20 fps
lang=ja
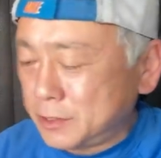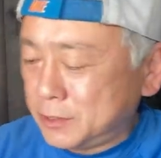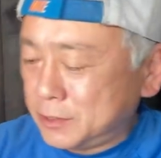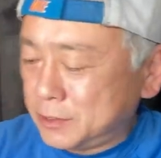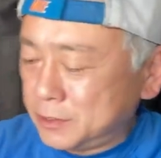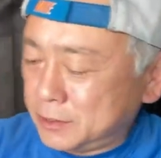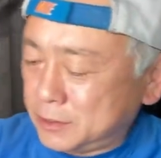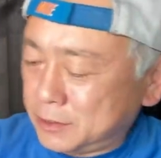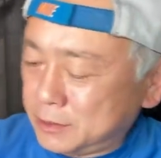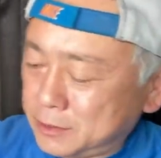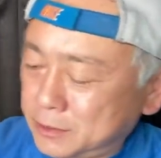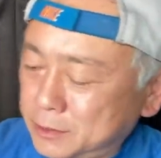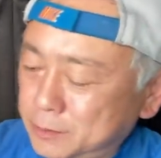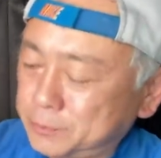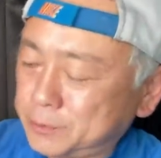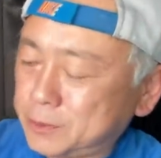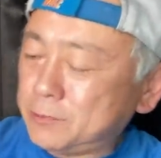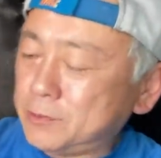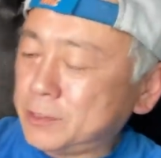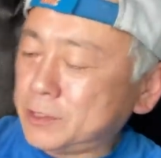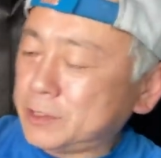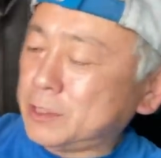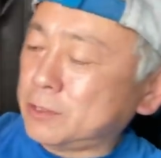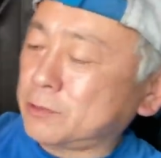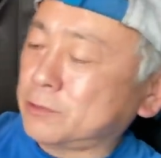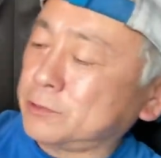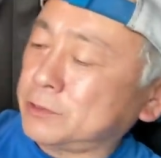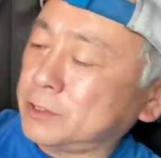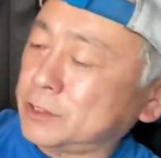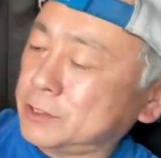えー、で、蓋を開けたら
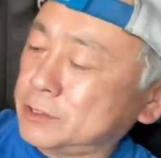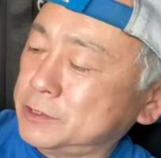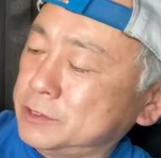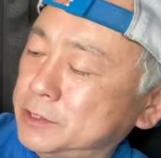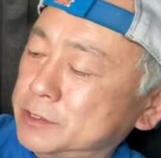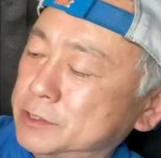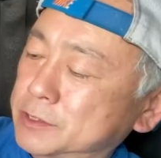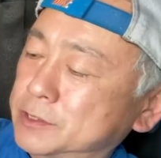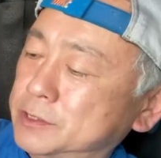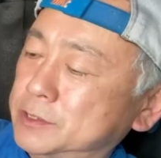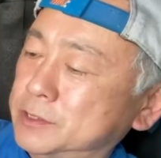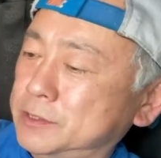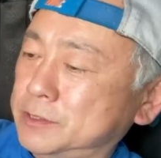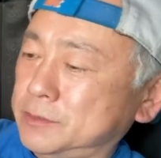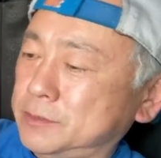こんな感じです。